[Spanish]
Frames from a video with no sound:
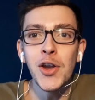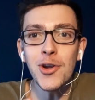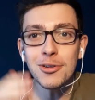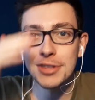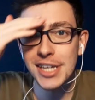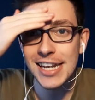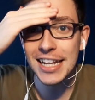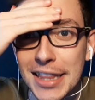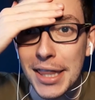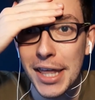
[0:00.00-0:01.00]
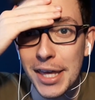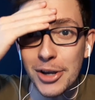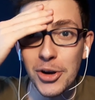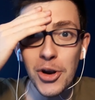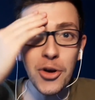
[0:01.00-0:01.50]
nos tienen de
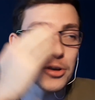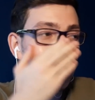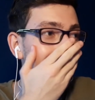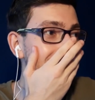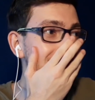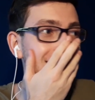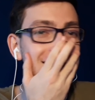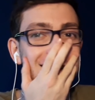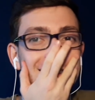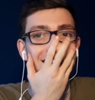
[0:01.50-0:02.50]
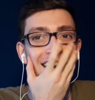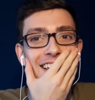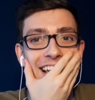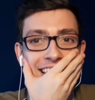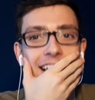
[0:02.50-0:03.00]
hijo los costarricenses.
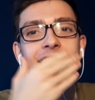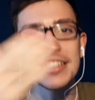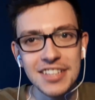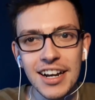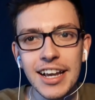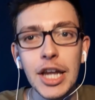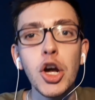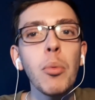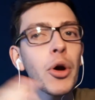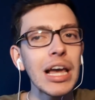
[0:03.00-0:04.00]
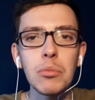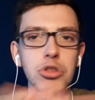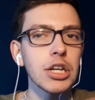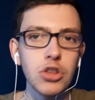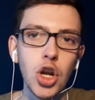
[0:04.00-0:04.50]
Ay, ay, ay, decirles que no voy a
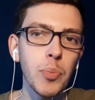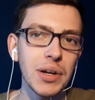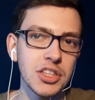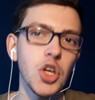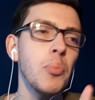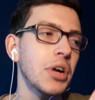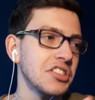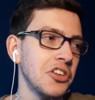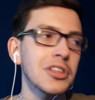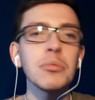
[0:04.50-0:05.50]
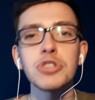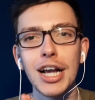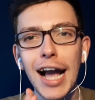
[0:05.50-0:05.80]
mostrar todos los partidos porque si no estamos